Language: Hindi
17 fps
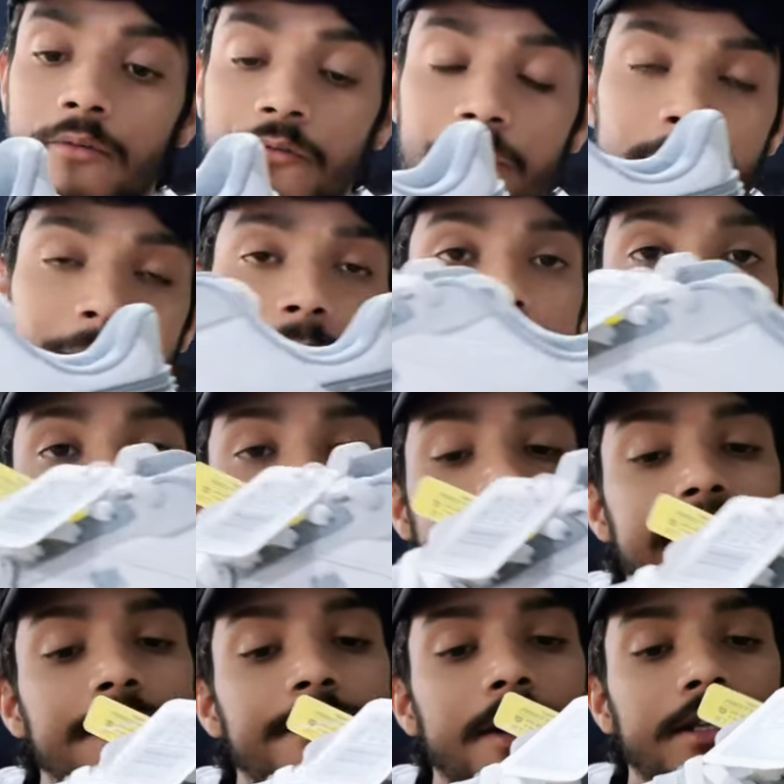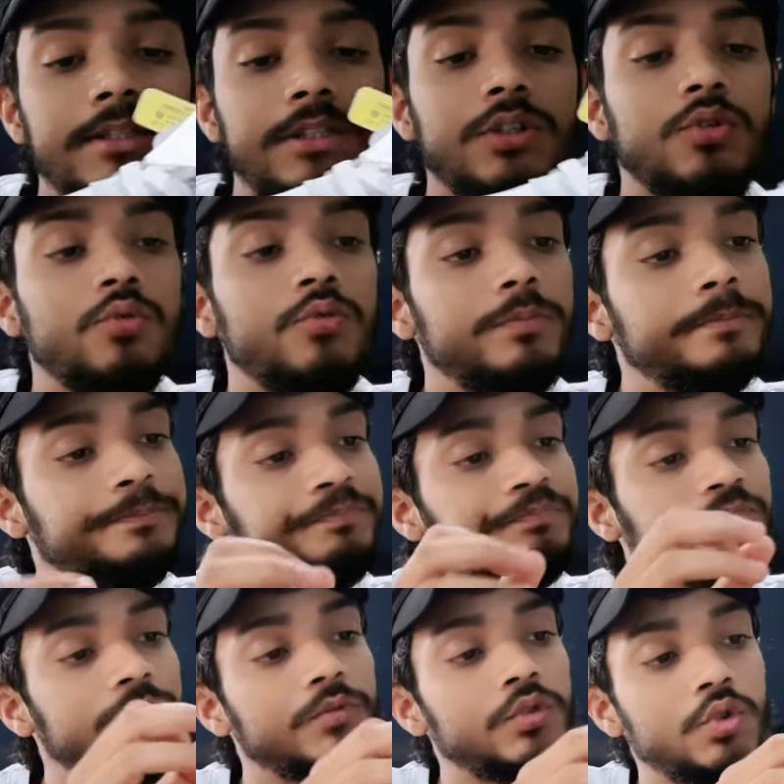फैब्रिक की इसकी बात करूँ
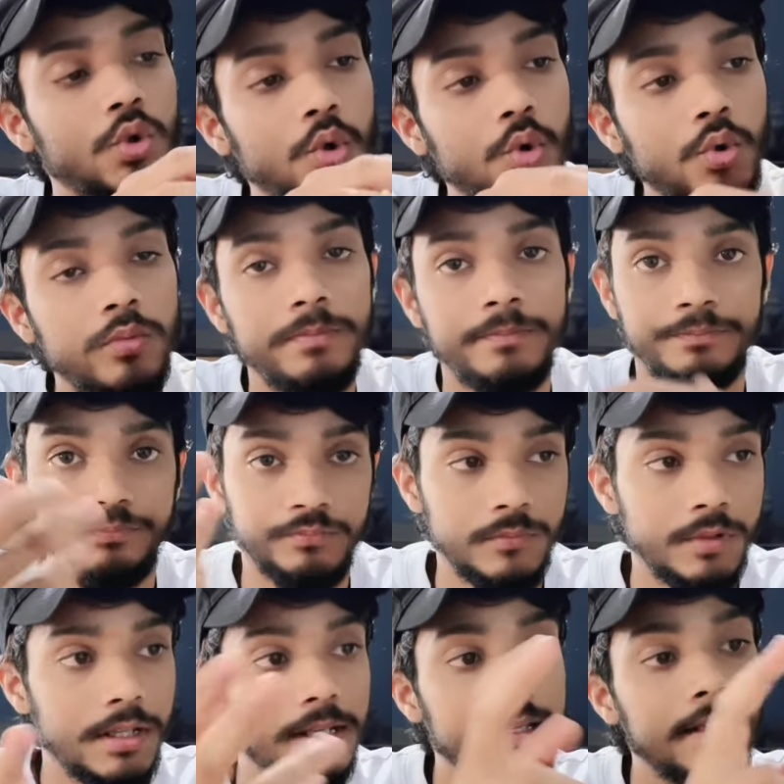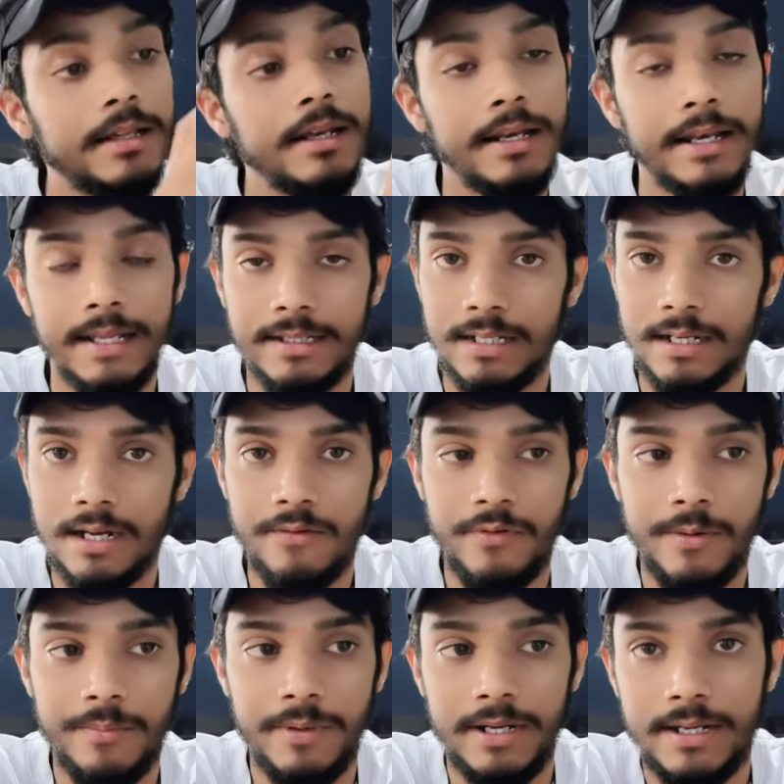तो लेदर का
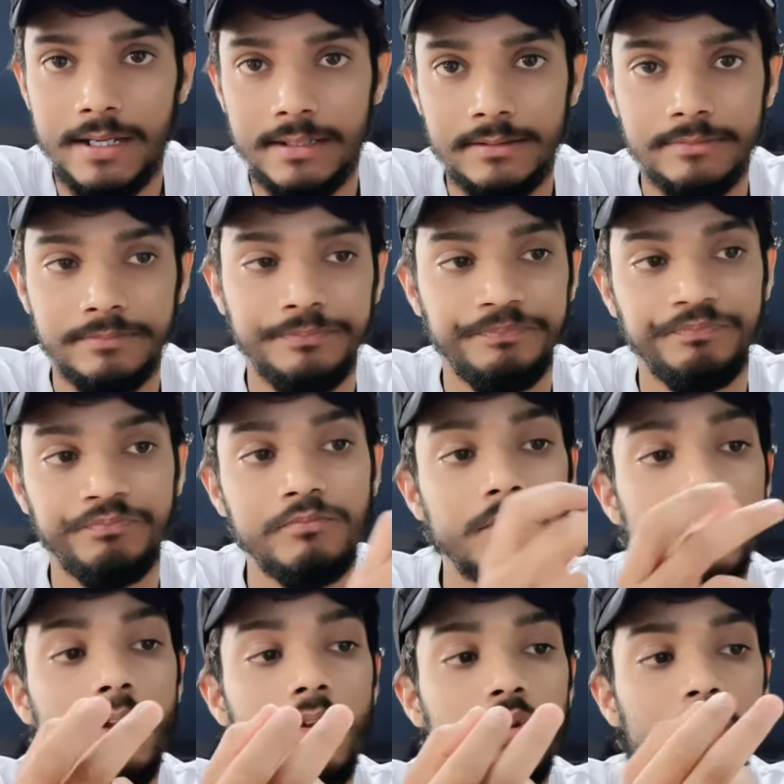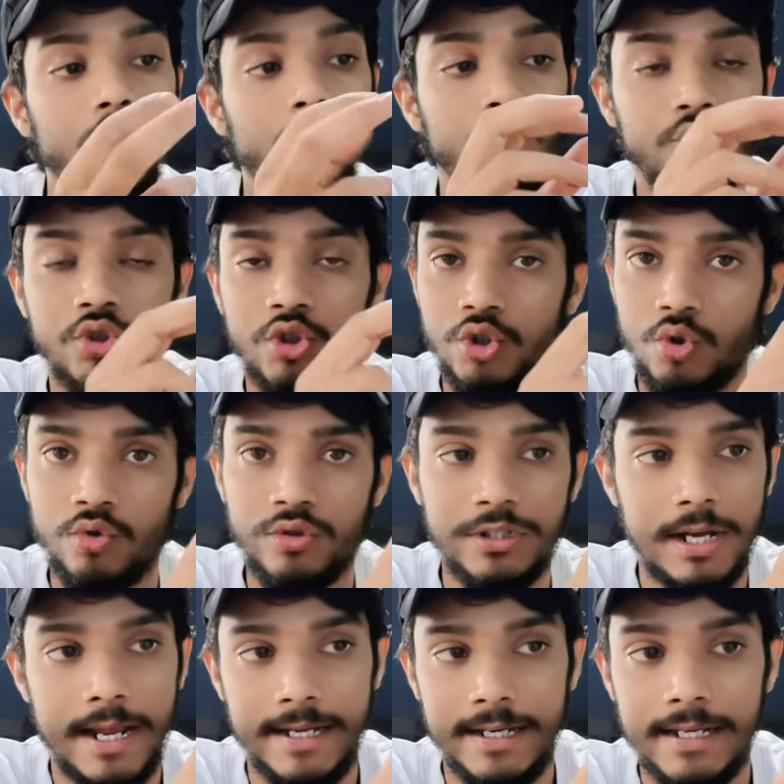फैब्रिक है तो कुछ तो
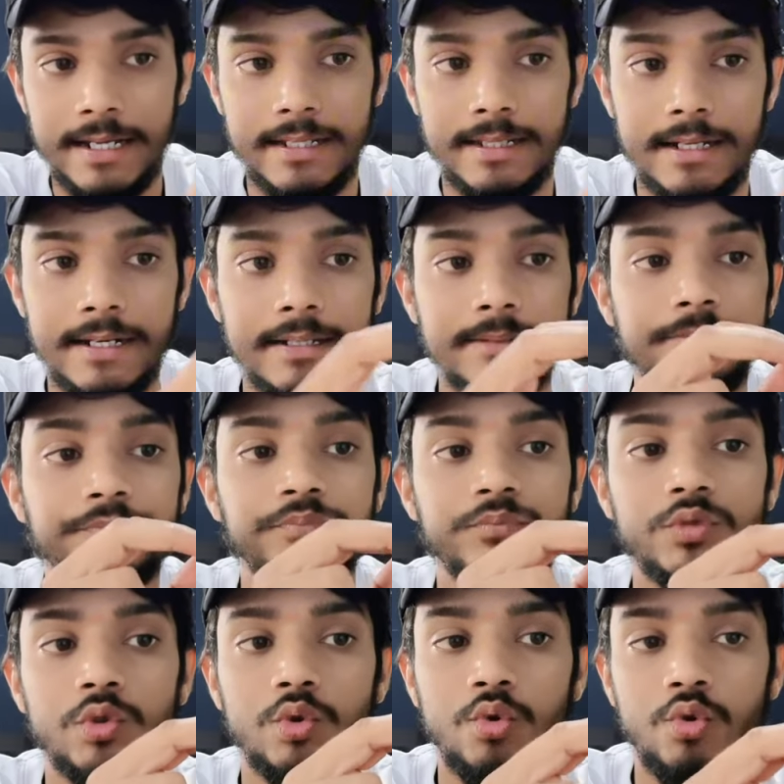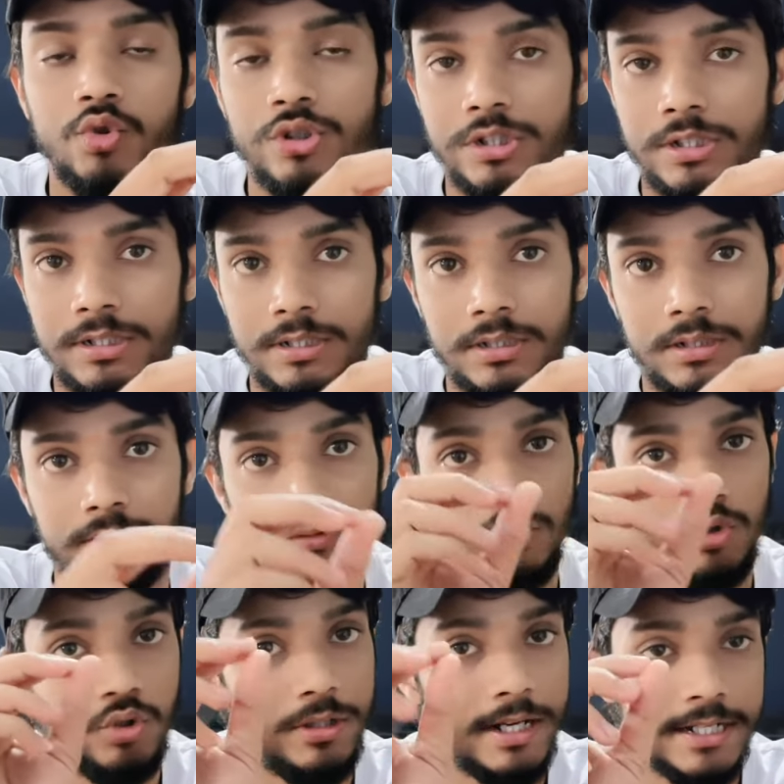शाइनी लेदर है कुछ
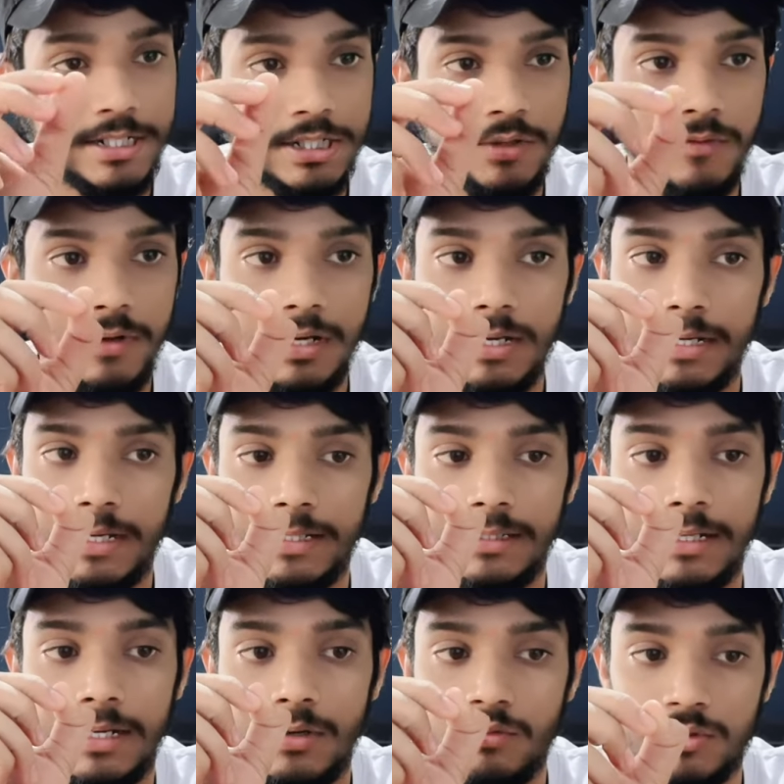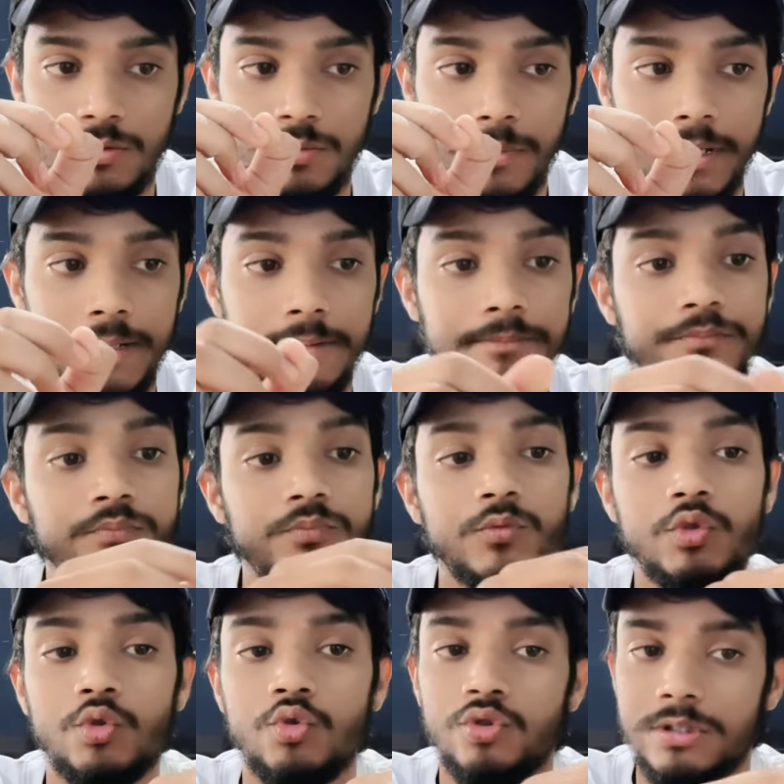जो टेक्सचर वाला लेदर है उसमें है
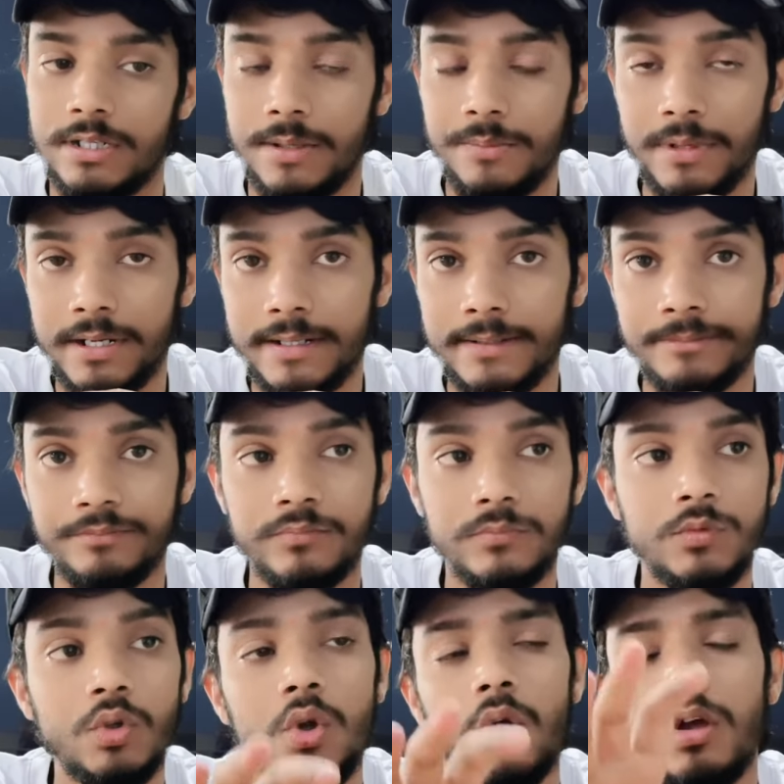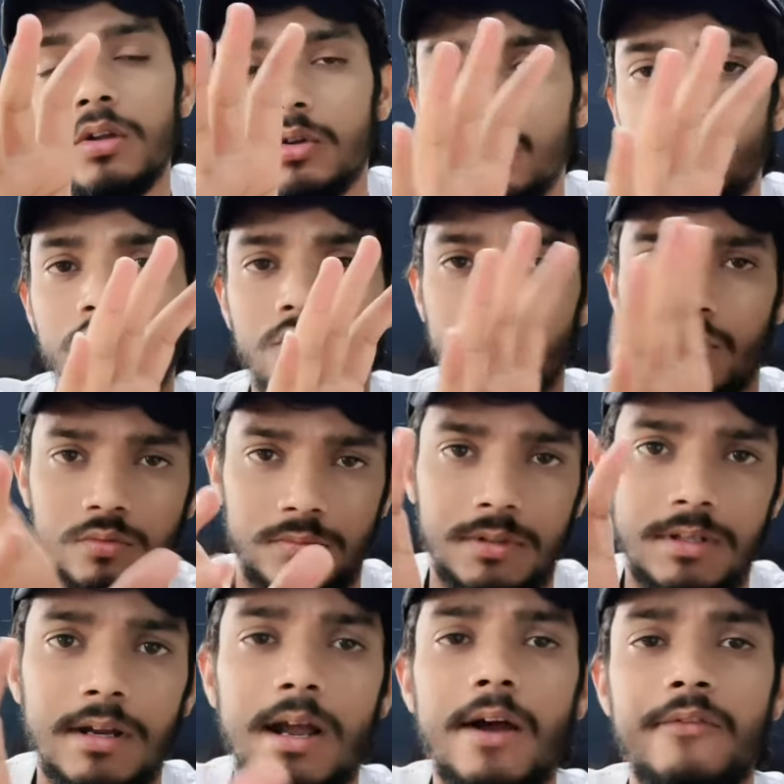कुछ रबर है तो
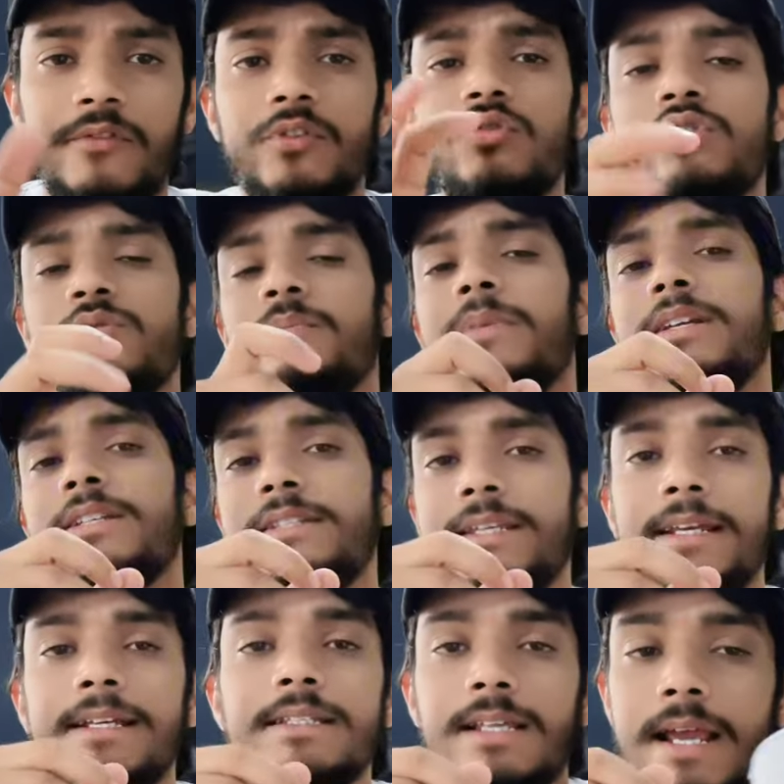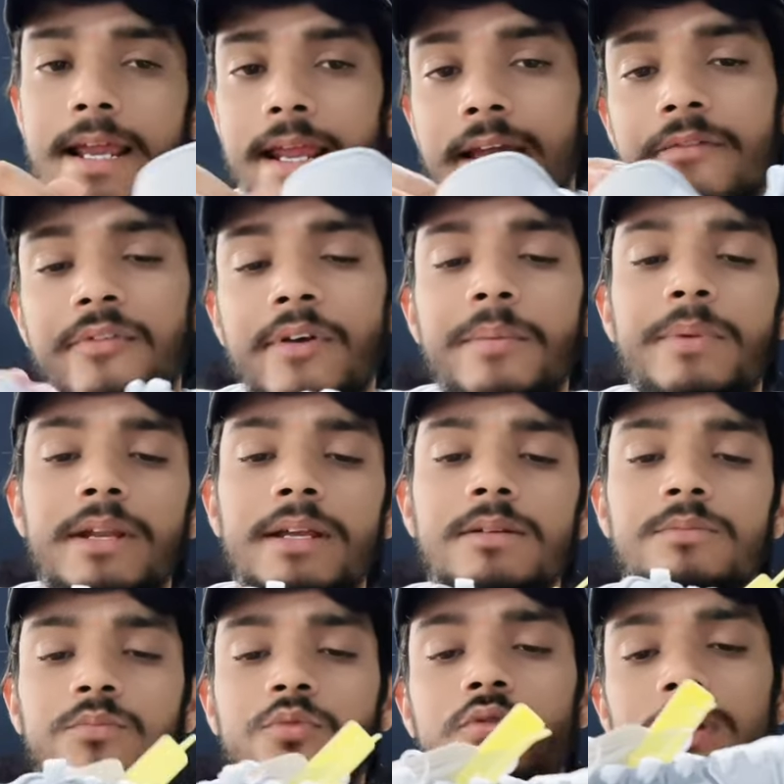काफ़ी कुछ मिक्सिंग सा ही है
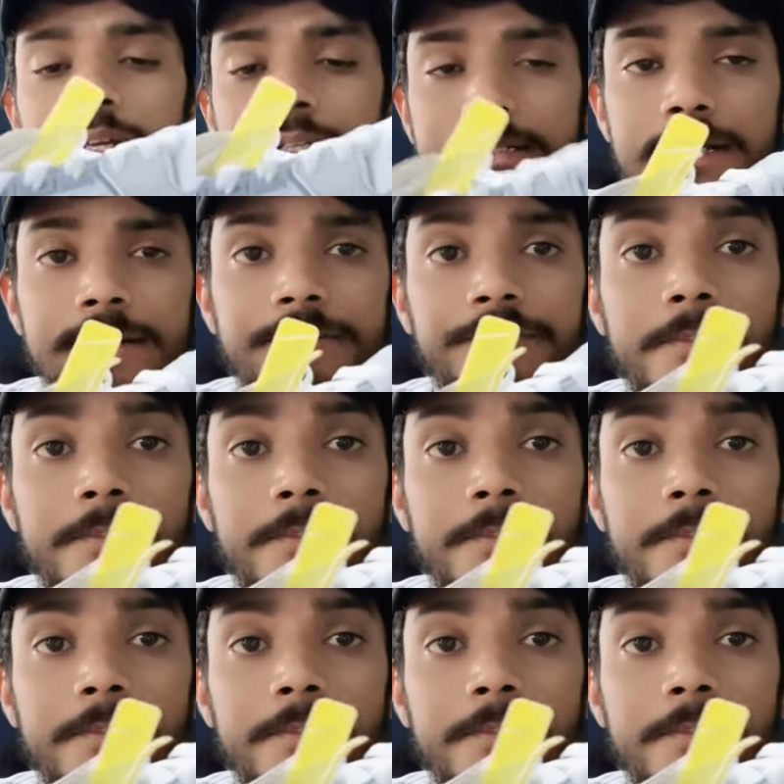फैब्रिक पूरा इसका